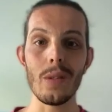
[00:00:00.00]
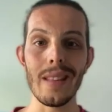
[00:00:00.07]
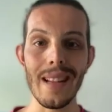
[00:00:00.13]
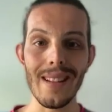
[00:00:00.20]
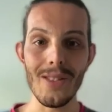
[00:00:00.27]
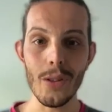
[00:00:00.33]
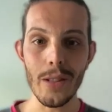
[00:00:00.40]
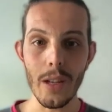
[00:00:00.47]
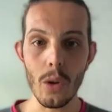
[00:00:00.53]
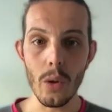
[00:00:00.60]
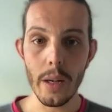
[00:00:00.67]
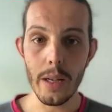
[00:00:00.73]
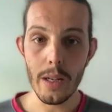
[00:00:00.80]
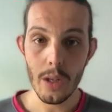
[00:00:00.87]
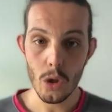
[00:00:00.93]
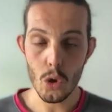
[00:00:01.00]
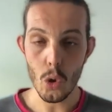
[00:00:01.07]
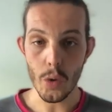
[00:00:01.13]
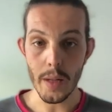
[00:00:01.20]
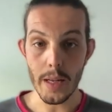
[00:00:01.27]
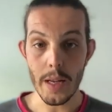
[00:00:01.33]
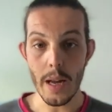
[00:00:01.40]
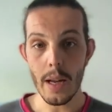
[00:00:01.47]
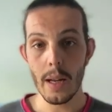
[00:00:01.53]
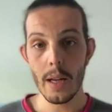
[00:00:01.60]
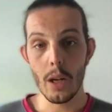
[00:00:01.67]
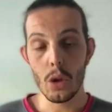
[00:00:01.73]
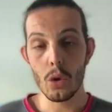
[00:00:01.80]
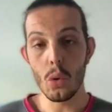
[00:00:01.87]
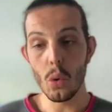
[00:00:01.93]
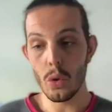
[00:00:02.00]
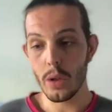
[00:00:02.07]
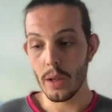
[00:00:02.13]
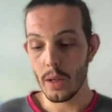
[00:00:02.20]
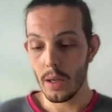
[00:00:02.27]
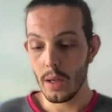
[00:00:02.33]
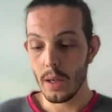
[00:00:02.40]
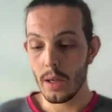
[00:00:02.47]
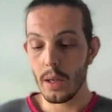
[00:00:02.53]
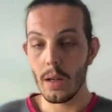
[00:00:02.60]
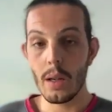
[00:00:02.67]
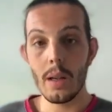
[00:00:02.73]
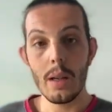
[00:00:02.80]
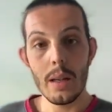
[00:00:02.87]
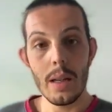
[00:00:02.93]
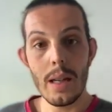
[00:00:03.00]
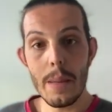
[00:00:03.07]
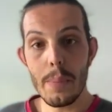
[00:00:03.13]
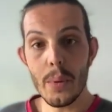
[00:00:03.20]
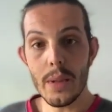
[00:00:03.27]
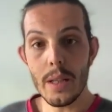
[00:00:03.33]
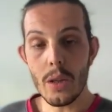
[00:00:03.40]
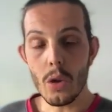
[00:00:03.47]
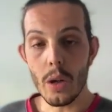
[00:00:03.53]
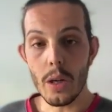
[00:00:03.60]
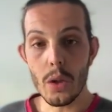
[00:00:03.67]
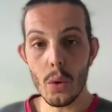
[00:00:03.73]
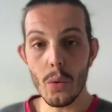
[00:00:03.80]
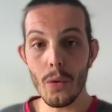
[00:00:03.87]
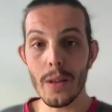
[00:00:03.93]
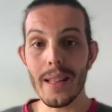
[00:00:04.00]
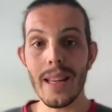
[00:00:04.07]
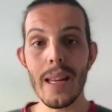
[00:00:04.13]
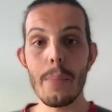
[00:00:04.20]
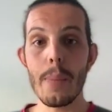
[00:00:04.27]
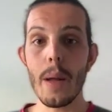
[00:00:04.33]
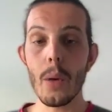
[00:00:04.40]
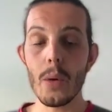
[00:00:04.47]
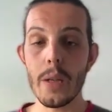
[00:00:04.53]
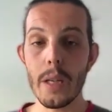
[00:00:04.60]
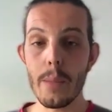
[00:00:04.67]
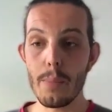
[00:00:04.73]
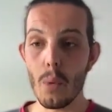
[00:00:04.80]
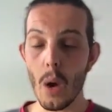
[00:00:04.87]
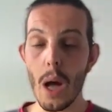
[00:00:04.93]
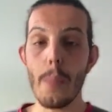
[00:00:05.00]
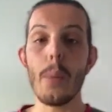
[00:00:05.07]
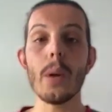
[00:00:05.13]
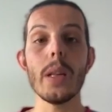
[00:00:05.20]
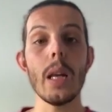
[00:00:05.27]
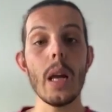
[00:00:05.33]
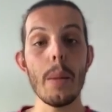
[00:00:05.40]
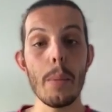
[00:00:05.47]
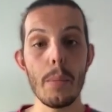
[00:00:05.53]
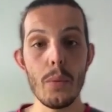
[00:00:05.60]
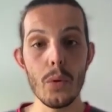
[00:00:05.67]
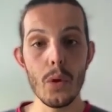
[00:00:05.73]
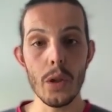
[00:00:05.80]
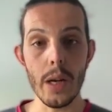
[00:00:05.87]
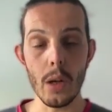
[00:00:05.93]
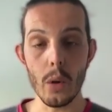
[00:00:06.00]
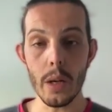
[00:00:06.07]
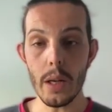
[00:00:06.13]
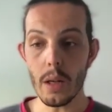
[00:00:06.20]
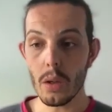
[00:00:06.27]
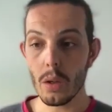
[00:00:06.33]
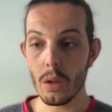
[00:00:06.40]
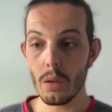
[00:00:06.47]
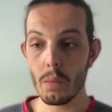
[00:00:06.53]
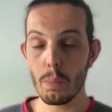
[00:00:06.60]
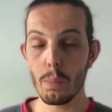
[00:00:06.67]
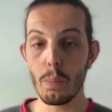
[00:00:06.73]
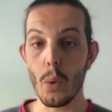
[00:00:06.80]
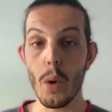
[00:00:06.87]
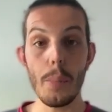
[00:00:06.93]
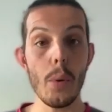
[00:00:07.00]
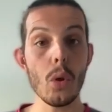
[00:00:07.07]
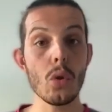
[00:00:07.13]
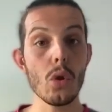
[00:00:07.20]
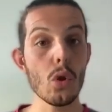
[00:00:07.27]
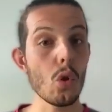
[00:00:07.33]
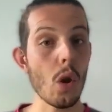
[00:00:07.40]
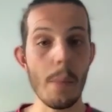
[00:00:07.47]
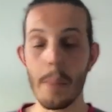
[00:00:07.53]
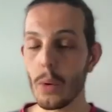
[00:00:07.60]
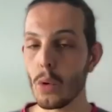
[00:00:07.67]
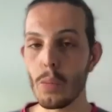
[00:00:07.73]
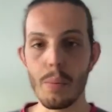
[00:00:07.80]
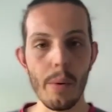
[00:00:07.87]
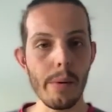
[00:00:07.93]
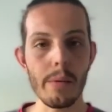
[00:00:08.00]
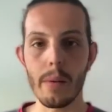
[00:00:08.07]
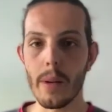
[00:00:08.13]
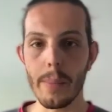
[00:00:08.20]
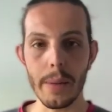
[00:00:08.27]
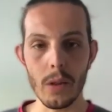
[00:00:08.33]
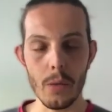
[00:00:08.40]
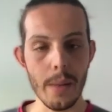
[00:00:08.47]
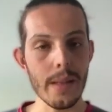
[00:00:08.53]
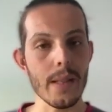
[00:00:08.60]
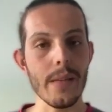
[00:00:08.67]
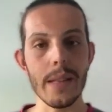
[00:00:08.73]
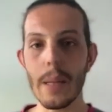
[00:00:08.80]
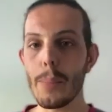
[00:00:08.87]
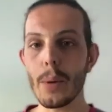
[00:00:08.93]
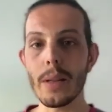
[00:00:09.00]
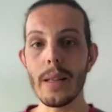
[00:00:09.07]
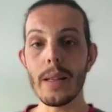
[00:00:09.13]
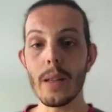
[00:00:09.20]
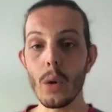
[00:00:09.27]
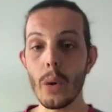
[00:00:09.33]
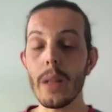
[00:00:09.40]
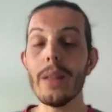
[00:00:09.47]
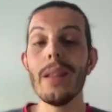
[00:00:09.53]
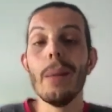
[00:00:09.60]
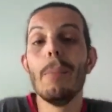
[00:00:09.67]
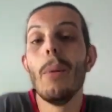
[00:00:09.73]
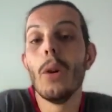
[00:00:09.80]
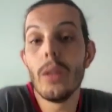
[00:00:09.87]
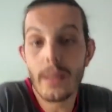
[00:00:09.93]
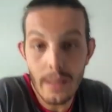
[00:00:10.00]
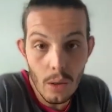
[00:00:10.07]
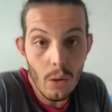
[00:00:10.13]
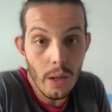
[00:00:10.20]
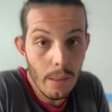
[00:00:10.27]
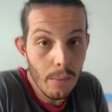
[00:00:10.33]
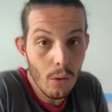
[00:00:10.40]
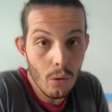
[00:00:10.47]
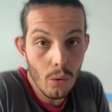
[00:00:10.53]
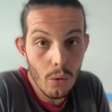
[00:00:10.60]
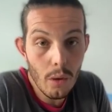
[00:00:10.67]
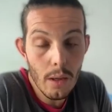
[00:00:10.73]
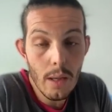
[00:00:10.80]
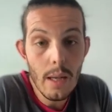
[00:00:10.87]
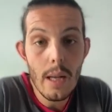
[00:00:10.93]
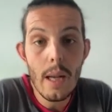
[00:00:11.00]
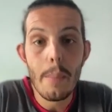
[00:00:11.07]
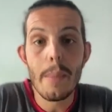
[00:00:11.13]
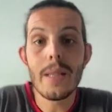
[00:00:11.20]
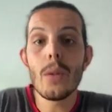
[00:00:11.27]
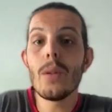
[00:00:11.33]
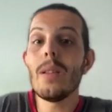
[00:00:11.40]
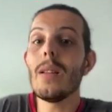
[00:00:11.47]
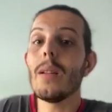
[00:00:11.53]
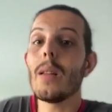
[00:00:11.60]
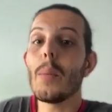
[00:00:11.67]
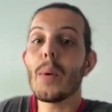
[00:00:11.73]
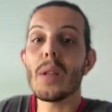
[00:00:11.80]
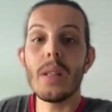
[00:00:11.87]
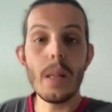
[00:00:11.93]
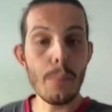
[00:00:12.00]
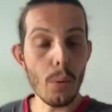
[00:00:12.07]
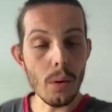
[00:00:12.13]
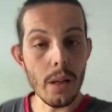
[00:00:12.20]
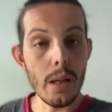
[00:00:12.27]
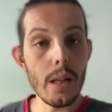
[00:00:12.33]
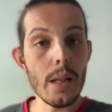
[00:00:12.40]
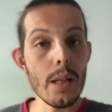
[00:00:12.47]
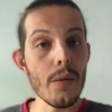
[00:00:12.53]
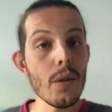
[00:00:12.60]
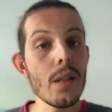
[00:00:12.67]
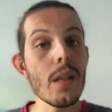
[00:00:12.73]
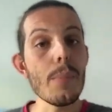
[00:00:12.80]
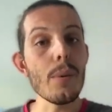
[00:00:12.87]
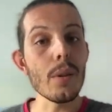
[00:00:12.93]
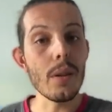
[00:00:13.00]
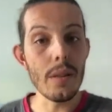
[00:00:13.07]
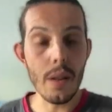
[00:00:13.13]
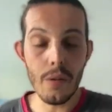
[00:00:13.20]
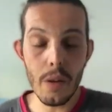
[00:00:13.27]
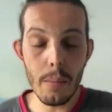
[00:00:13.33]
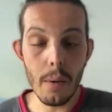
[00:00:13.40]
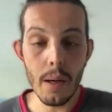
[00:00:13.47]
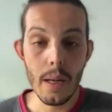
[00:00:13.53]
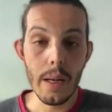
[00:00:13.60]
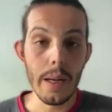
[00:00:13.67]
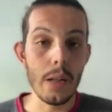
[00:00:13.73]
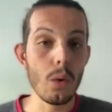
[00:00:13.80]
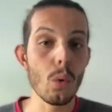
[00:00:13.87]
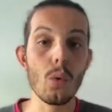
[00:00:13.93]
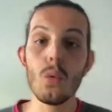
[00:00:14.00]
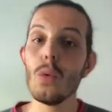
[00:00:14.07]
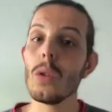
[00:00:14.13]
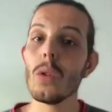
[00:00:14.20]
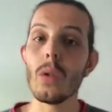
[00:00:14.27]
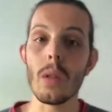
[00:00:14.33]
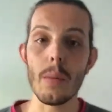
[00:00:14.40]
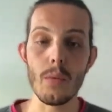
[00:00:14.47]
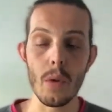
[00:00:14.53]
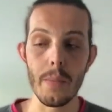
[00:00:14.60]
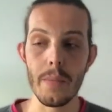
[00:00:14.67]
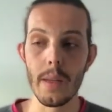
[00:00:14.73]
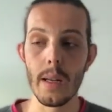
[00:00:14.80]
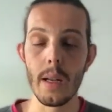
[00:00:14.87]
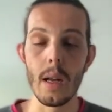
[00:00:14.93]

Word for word: total de calories journalier. Donc, les petites collations vont être hyper utiles pour apporter un peu plus de calories, peu importe, soit sur la perte de poids, soit sur la prise de masse, ça va t'apporter des calories, des bonnes calories bien entendu, mais ça aussi t'apporter des protéines, ça peut aussi t'apporter des fibres, et donc tout ce que tu as besoin.